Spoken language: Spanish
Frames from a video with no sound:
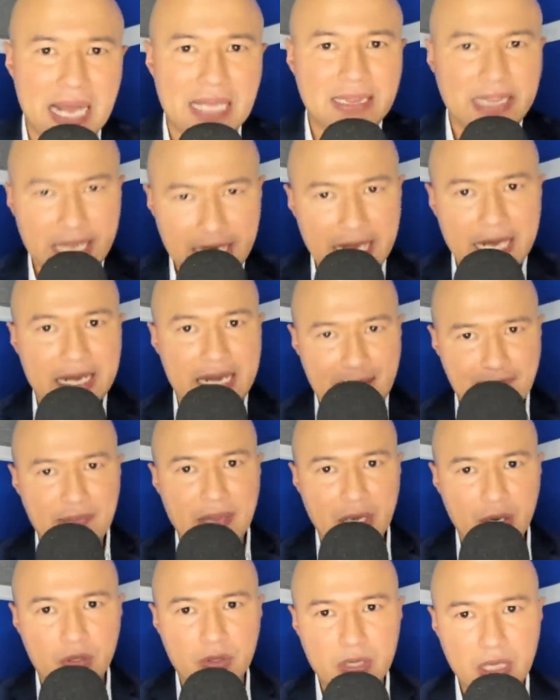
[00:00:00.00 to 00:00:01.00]
tener la
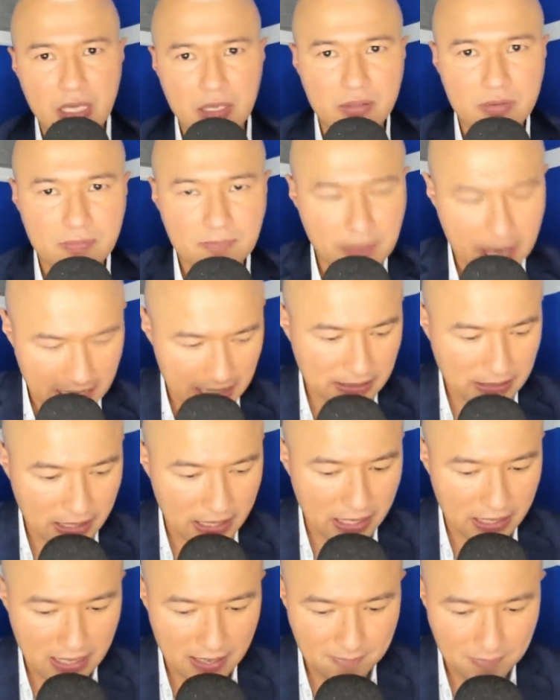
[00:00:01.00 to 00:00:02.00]
pelota, para
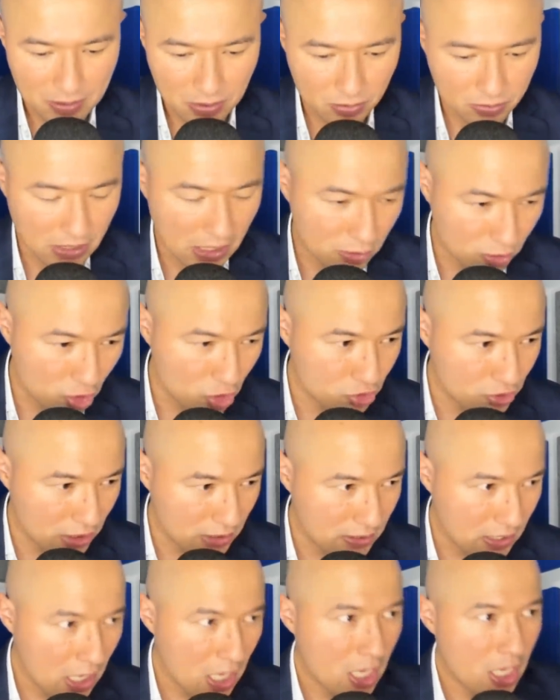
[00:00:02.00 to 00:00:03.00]
tener la pelota.
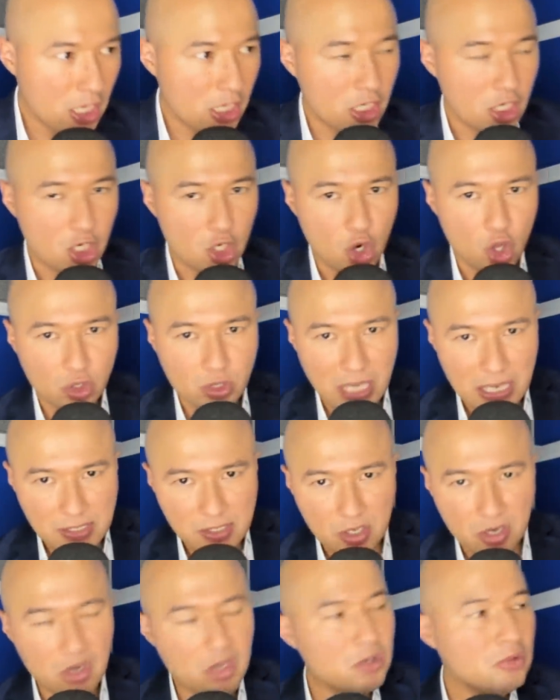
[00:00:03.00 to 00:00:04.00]
Entonces,
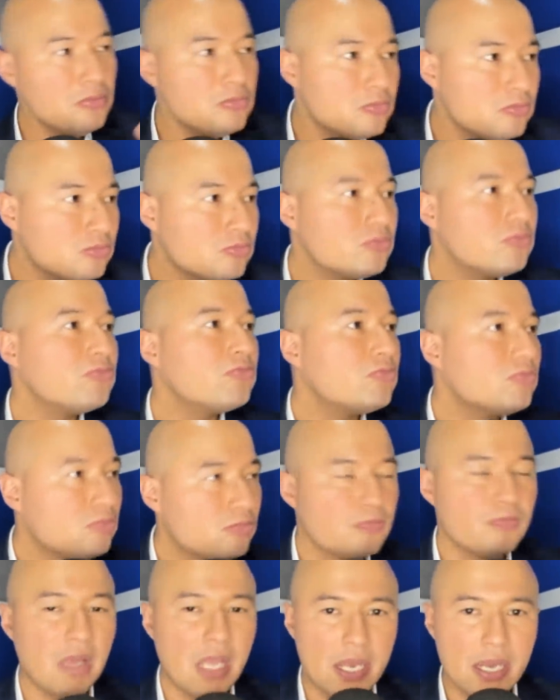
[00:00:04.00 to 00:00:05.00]
rotación
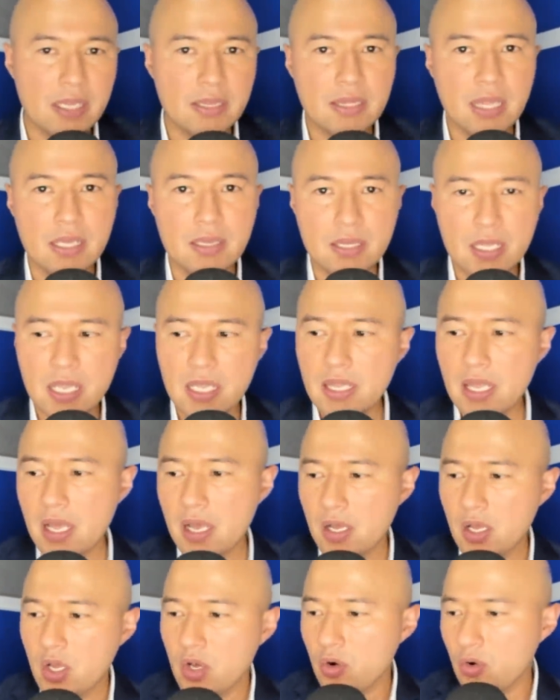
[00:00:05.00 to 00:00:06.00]
bien entendida,
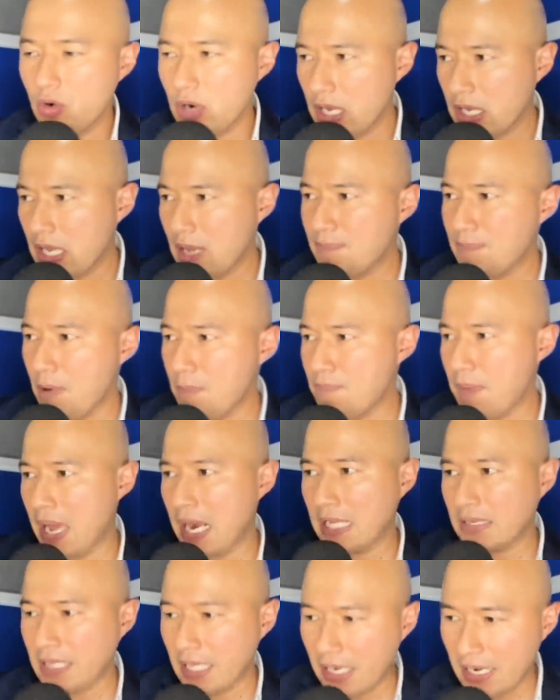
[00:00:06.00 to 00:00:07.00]
un equipo
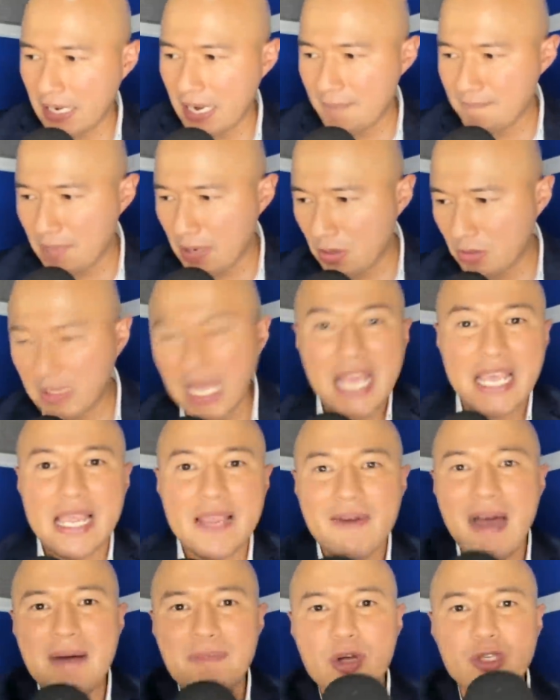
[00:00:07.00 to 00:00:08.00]
para tener la pelota y
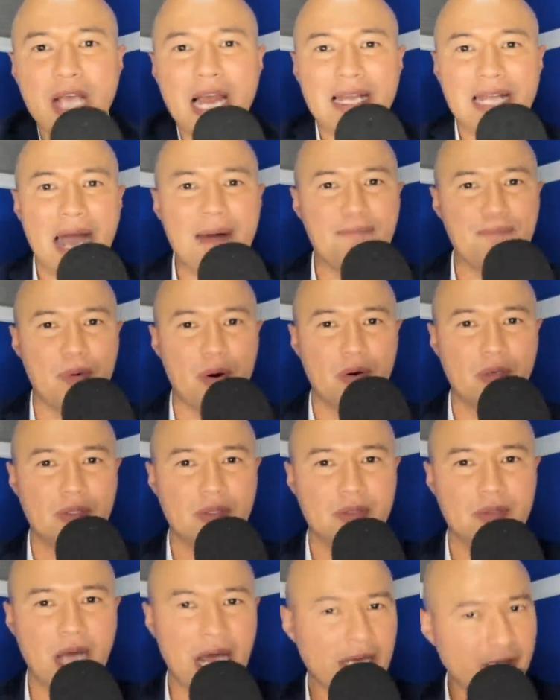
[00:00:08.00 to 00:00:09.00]
vamos al campo.
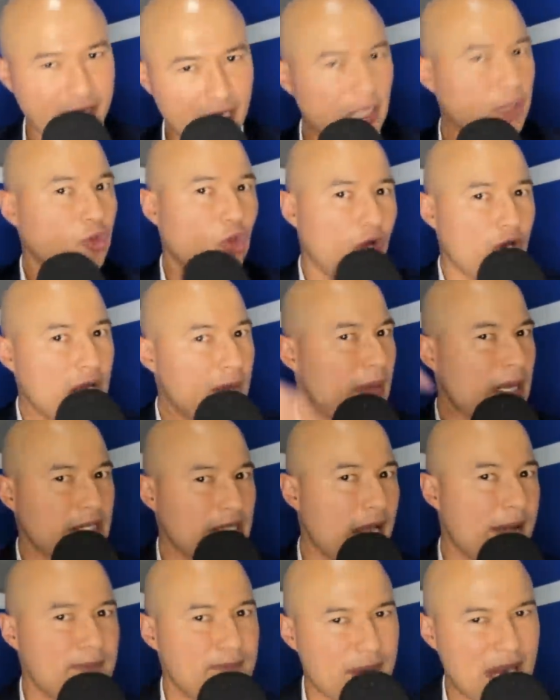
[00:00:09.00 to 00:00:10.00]
Ante el Tolima
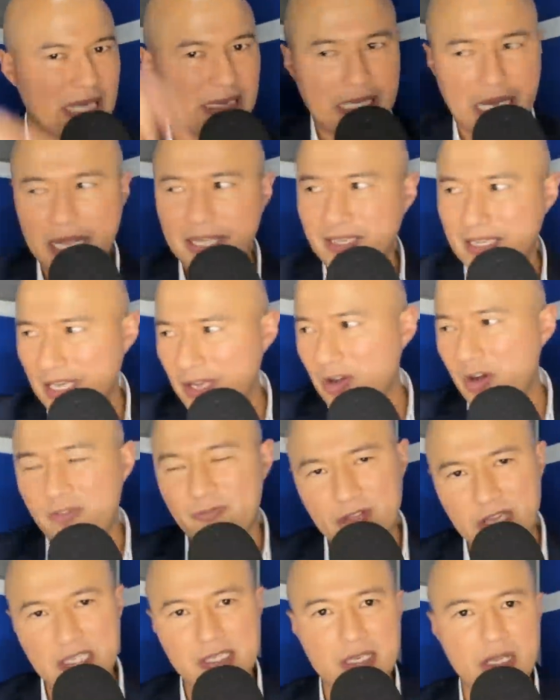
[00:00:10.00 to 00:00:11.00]
siempre atlético,
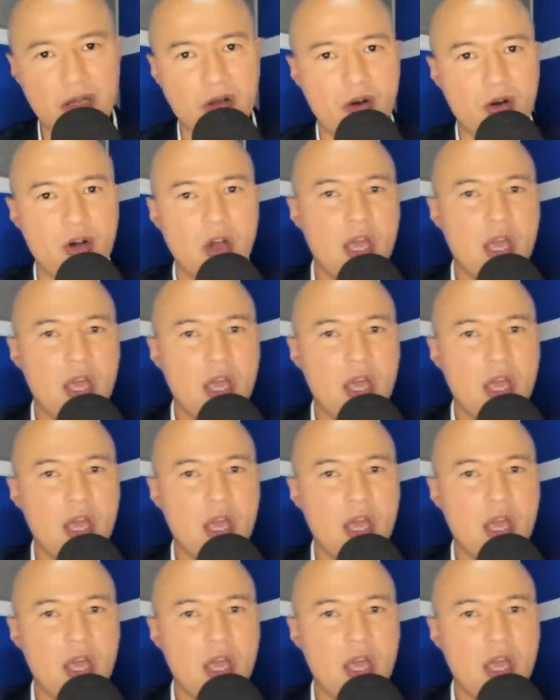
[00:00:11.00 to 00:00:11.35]
físico,